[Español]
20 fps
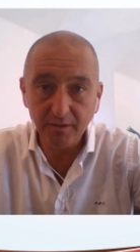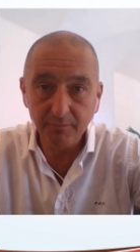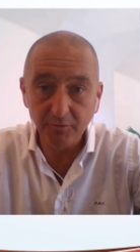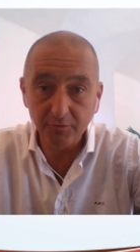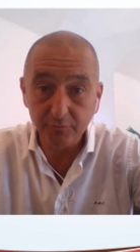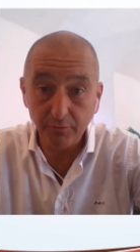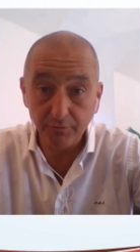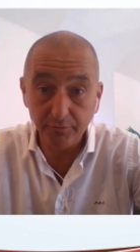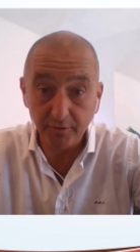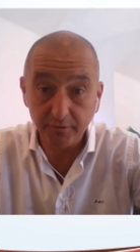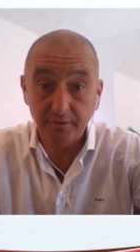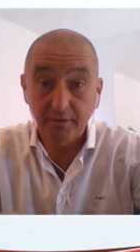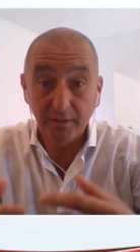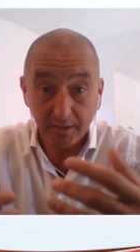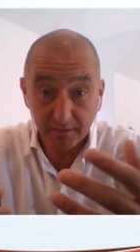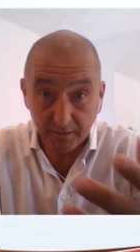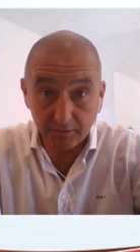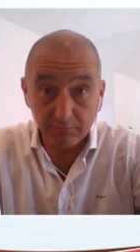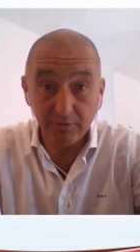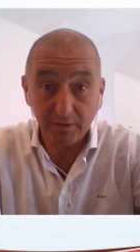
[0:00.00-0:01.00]
tipo de soluciones
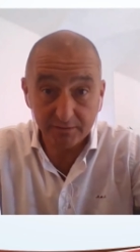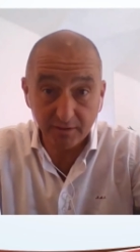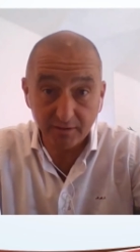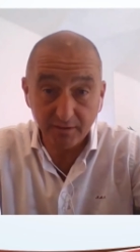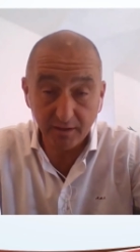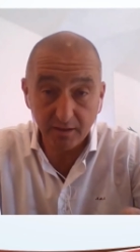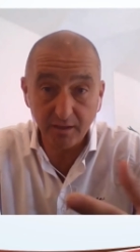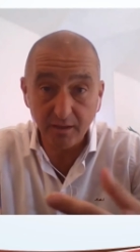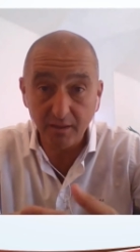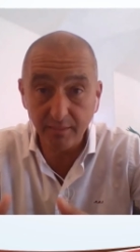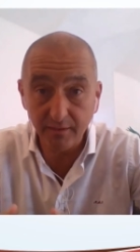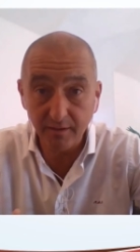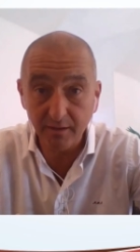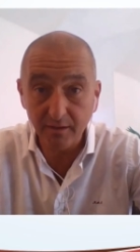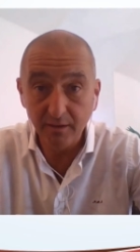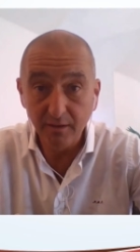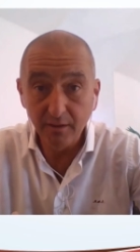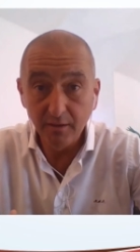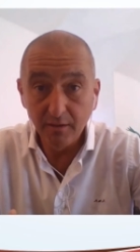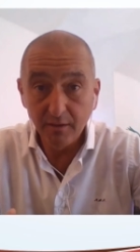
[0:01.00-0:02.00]
tienen que tener una estrategia
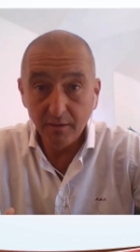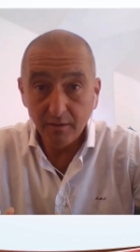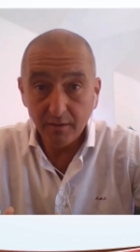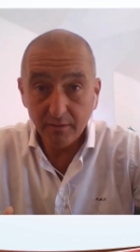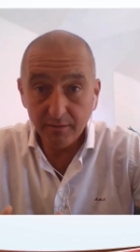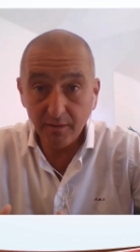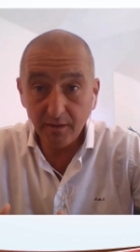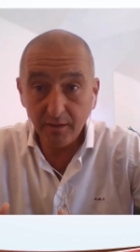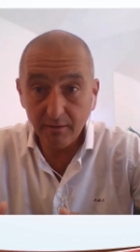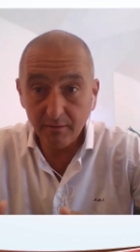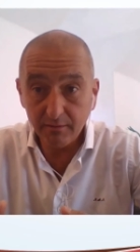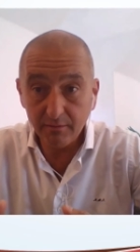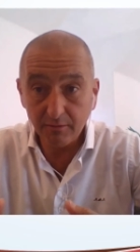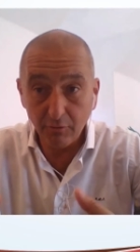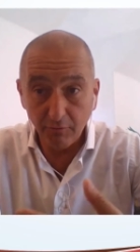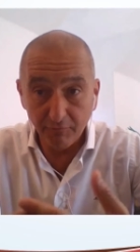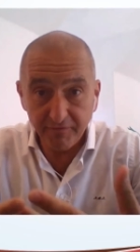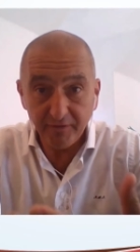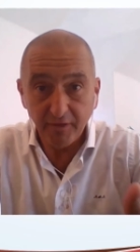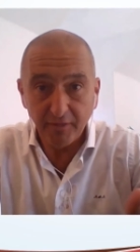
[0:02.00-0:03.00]
de, de
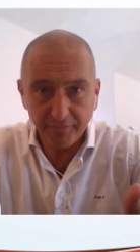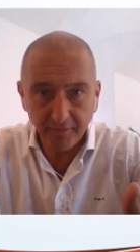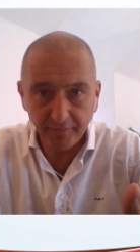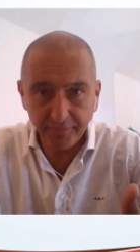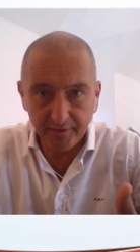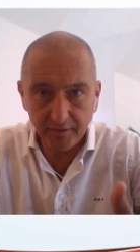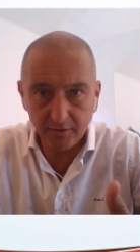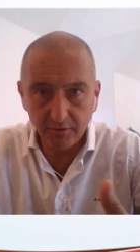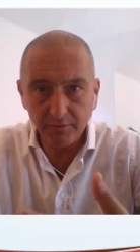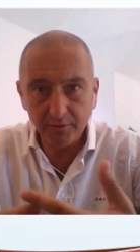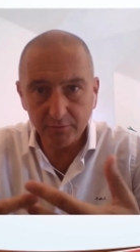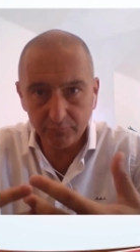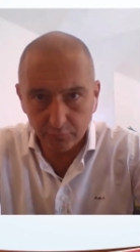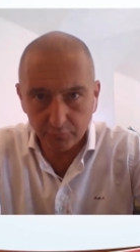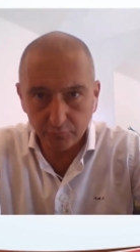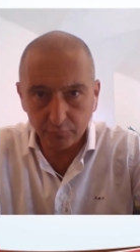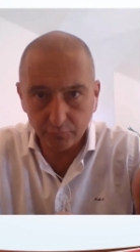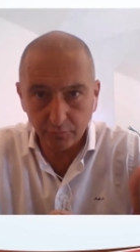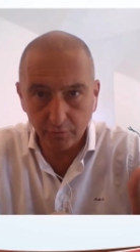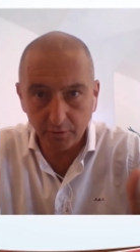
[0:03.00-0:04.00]
confianza cero dentro
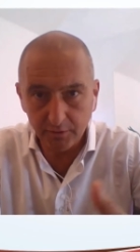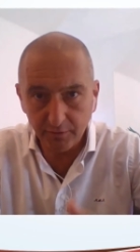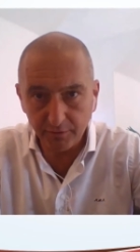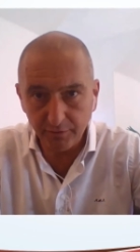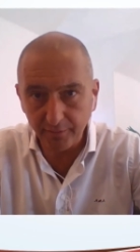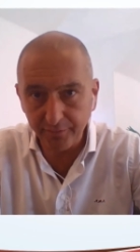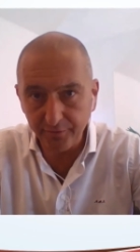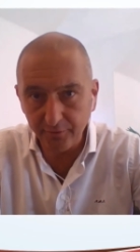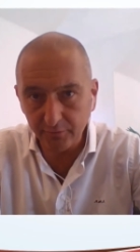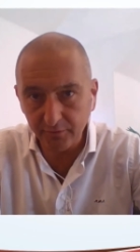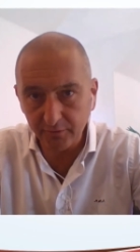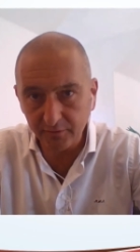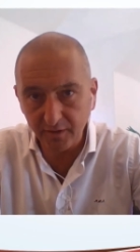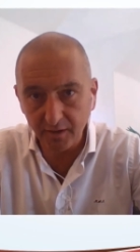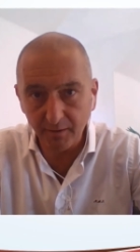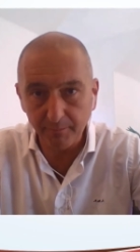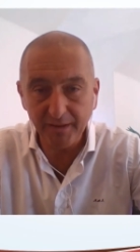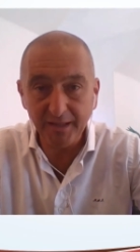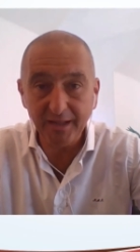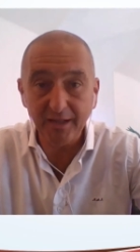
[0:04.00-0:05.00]
de sus organizaciones,
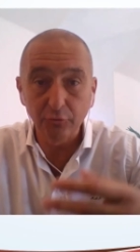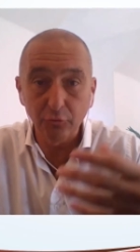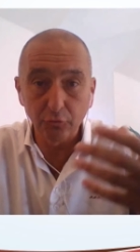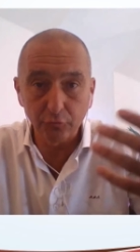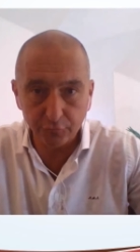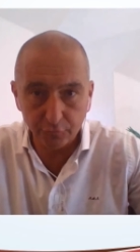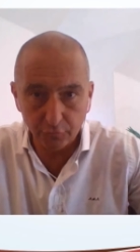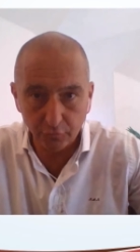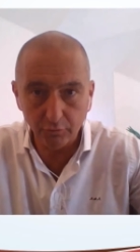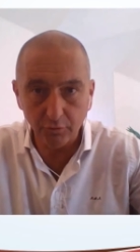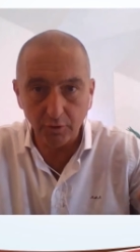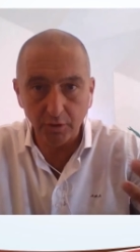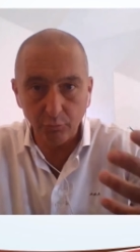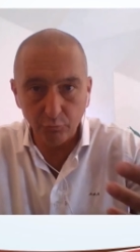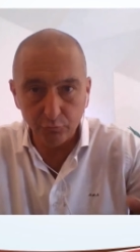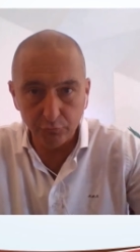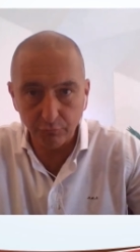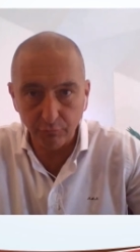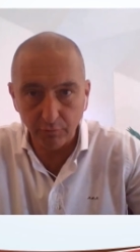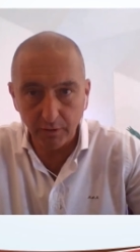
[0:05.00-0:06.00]
que aplica no solo a
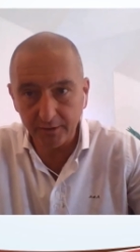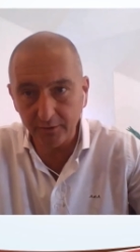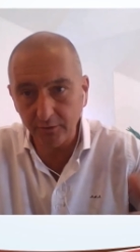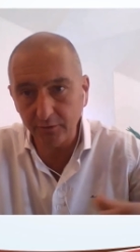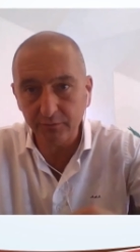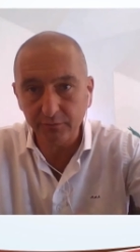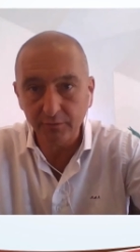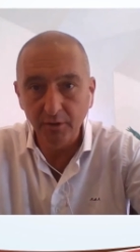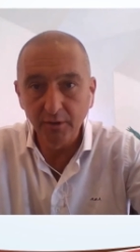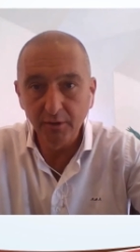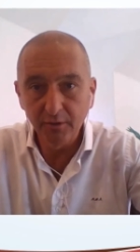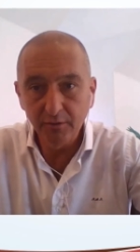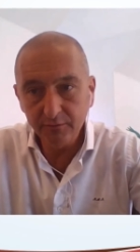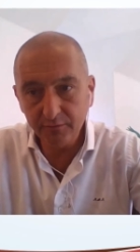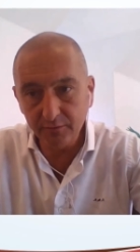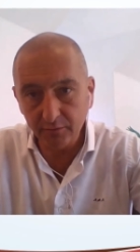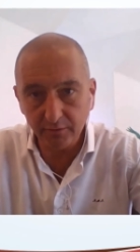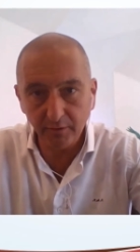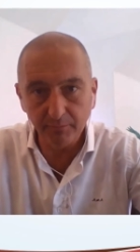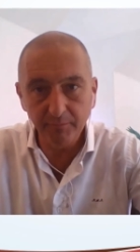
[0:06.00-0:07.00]
usuarios,
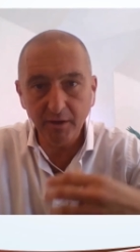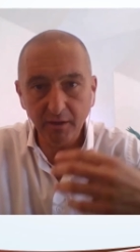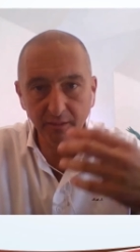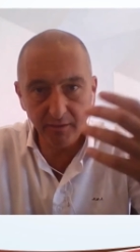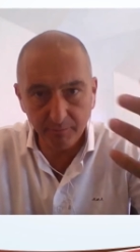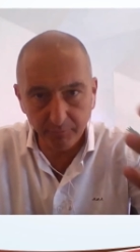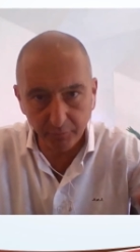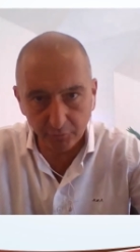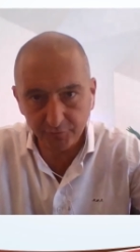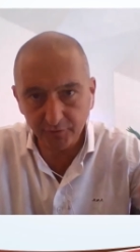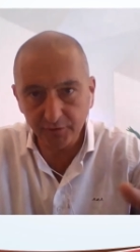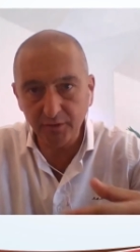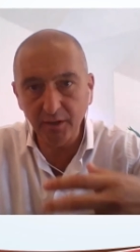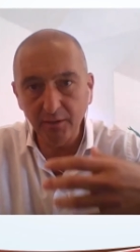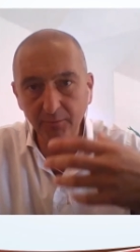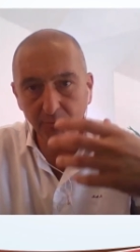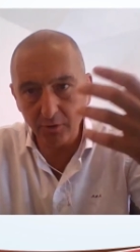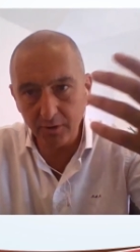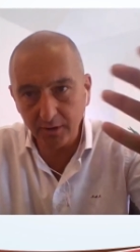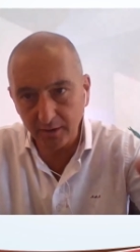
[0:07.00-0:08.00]
sino también a
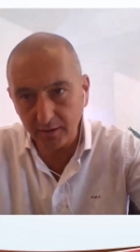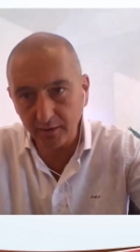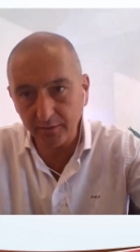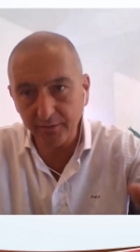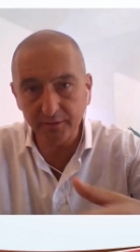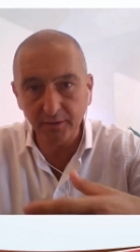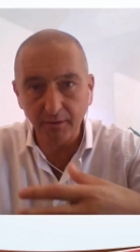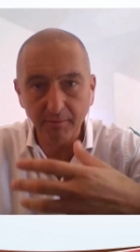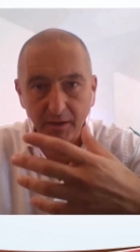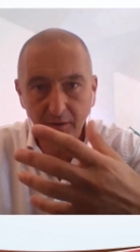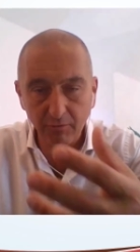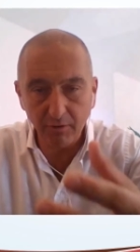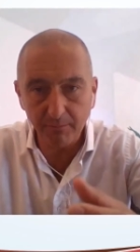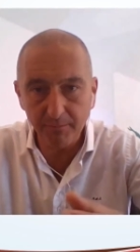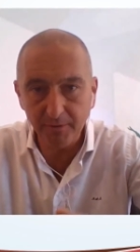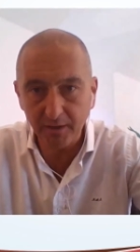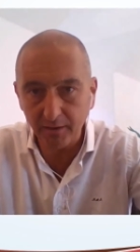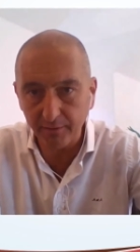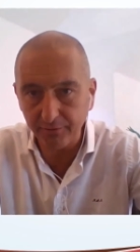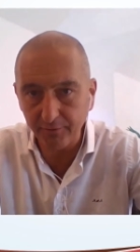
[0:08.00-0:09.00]
dispositivos, cargas de trabajo,
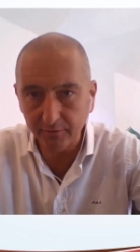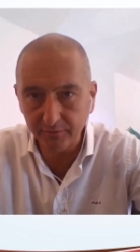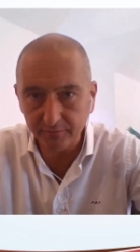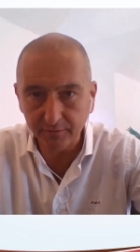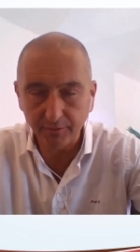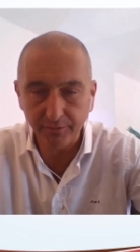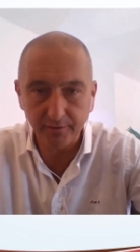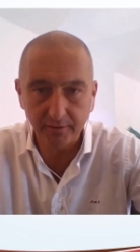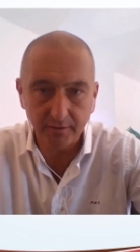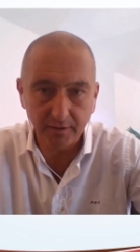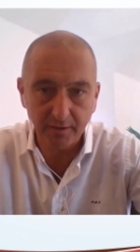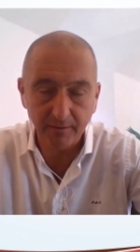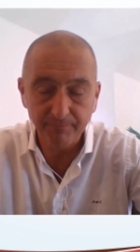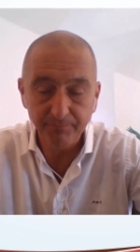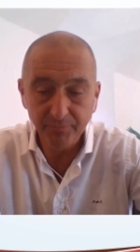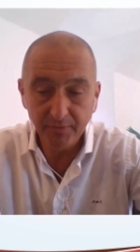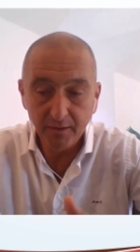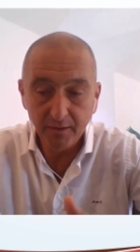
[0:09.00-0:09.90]
aplicaciones, etcétera.